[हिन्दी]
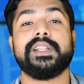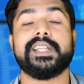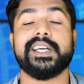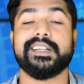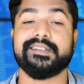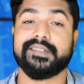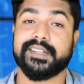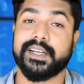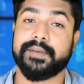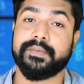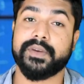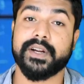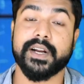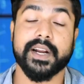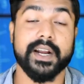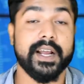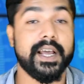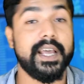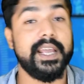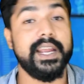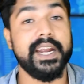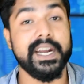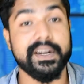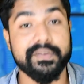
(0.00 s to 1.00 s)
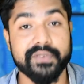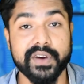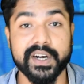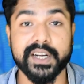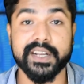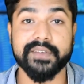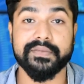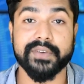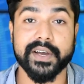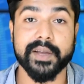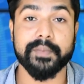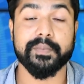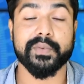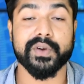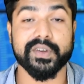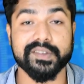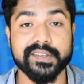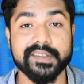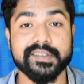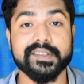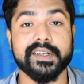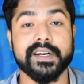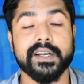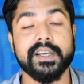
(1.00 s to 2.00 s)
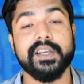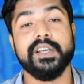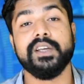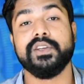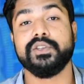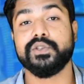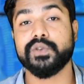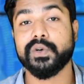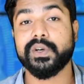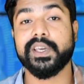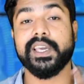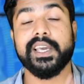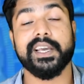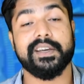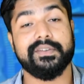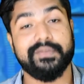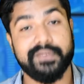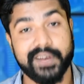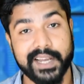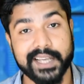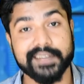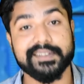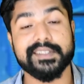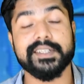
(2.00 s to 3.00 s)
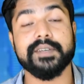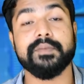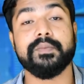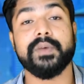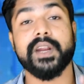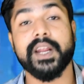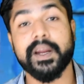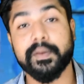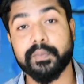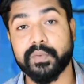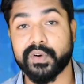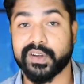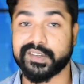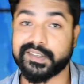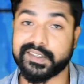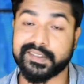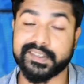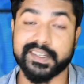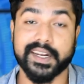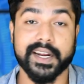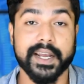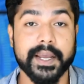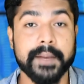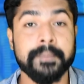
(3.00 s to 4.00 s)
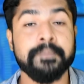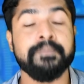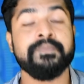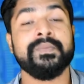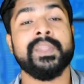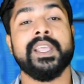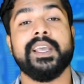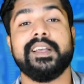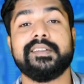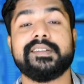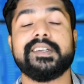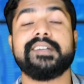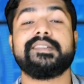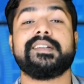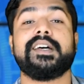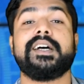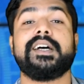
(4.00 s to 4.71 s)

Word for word: मिलता है स्नैपड्रैगन का 845 प्रोसेसर जो कि एक फ्लैक्सिव ग्रेड प्रोसेसर है इसके